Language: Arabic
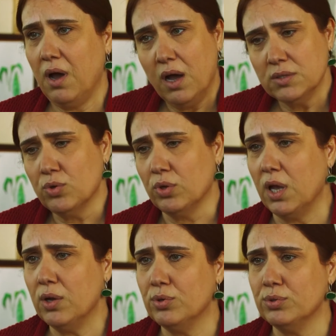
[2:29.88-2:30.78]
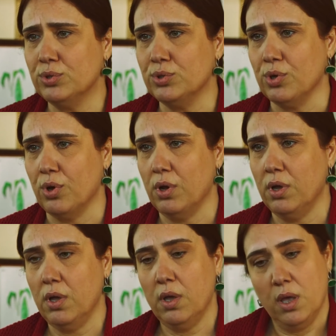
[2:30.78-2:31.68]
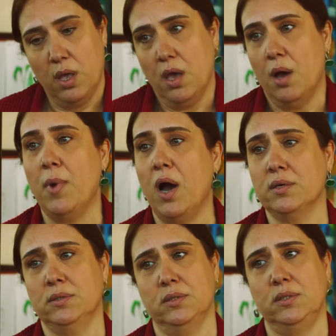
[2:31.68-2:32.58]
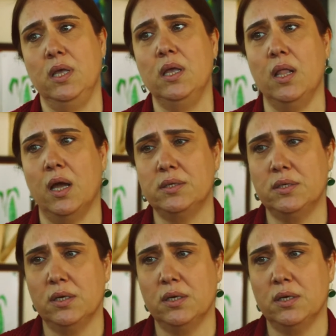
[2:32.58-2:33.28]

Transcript: صاروا هلأ بدهم يحكوا إيه بس معهم حق بهالشغلة